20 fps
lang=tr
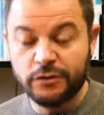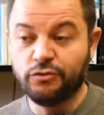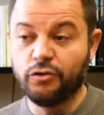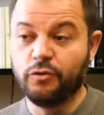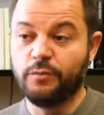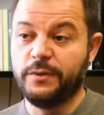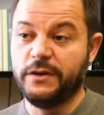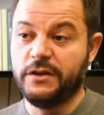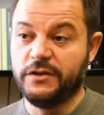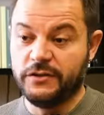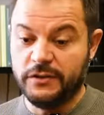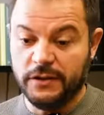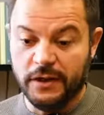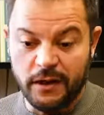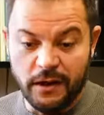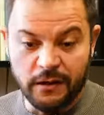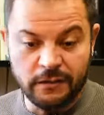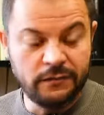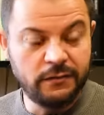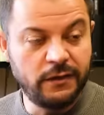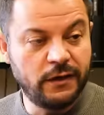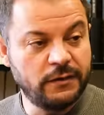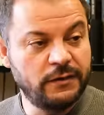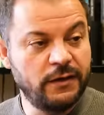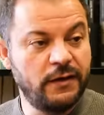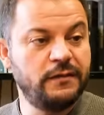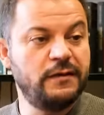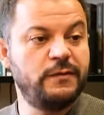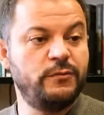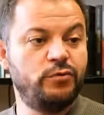de çok bilinçli ya
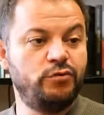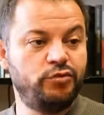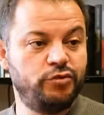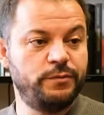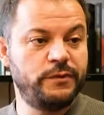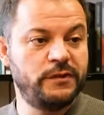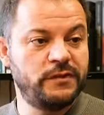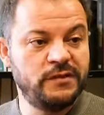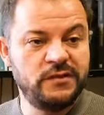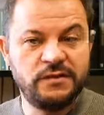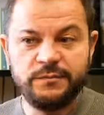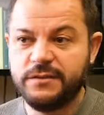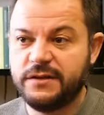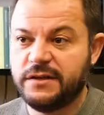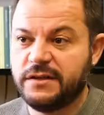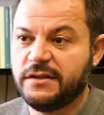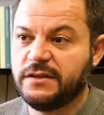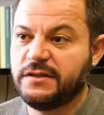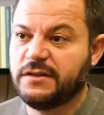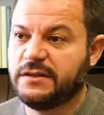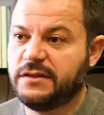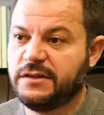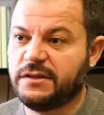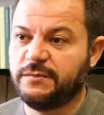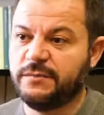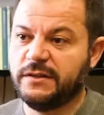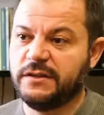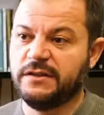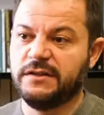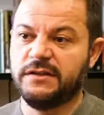atlarken de mi düşmediniz tabii. bir yerinizi kırmadınız,
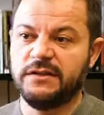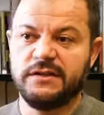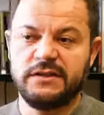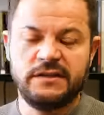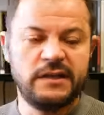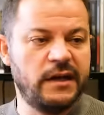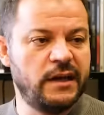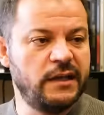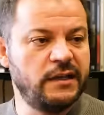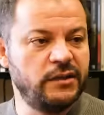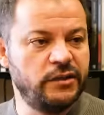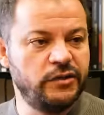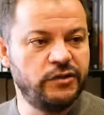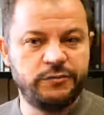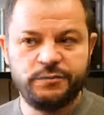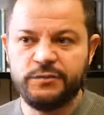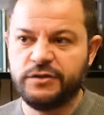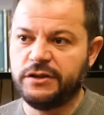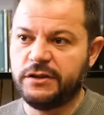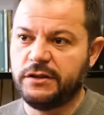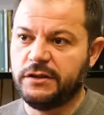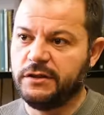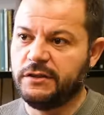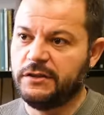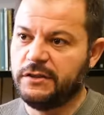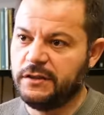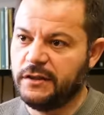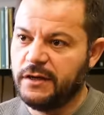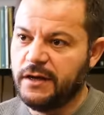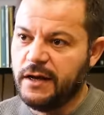kırmadınız yani evet, hiçbir evet.
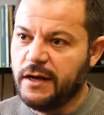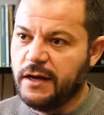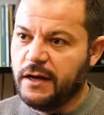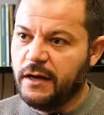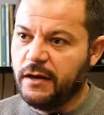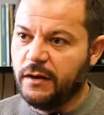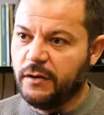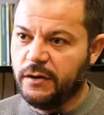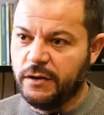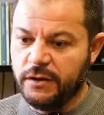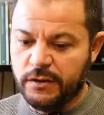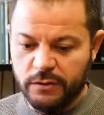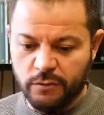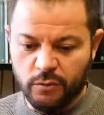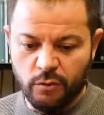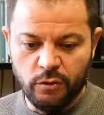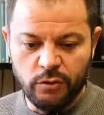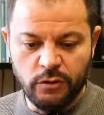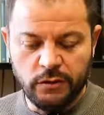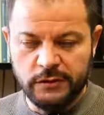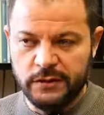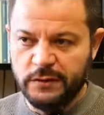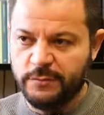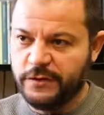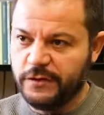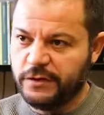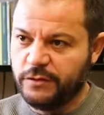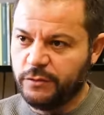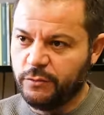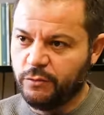şekilde e, o
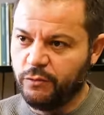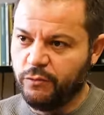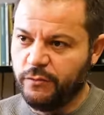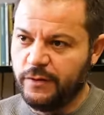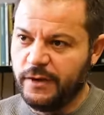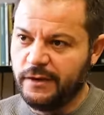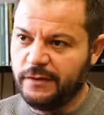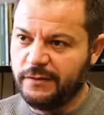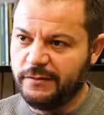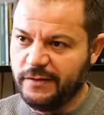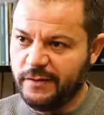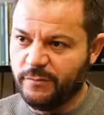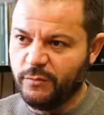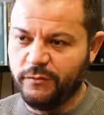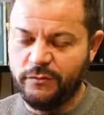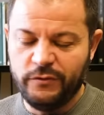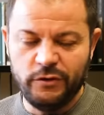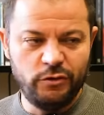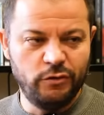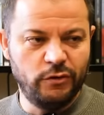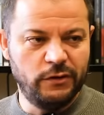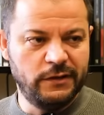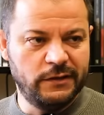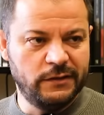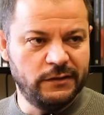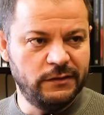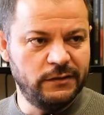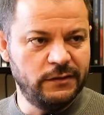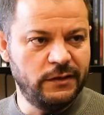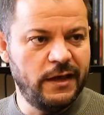demek ki güvenlik demo
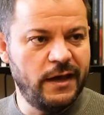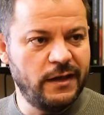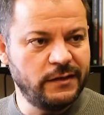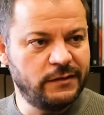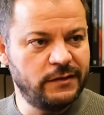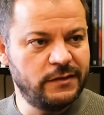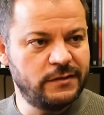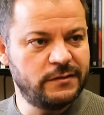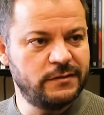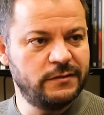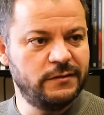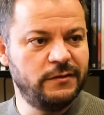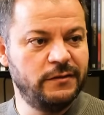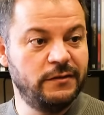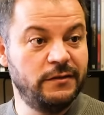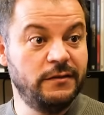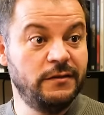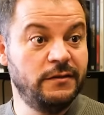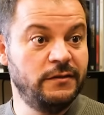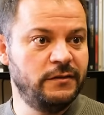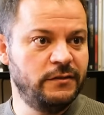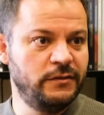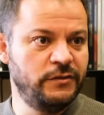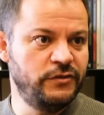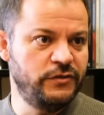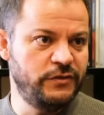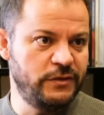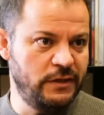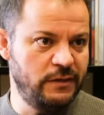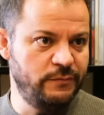videolarını herkes e,
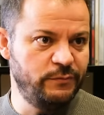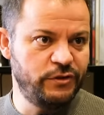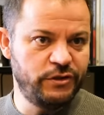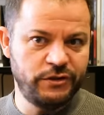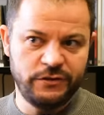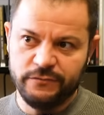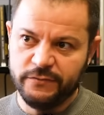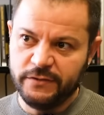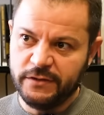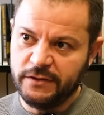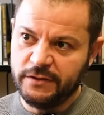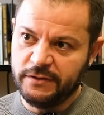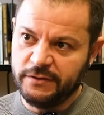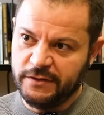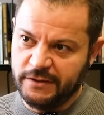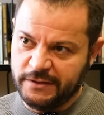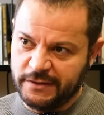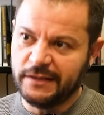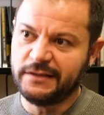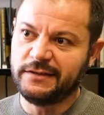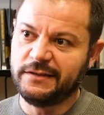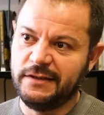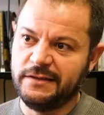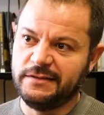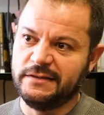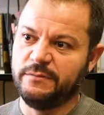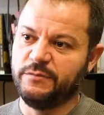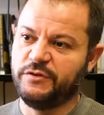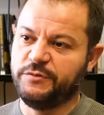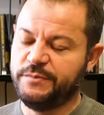incelemiş ve dikkatle
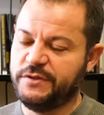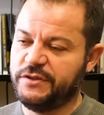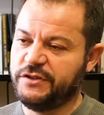izlemiş.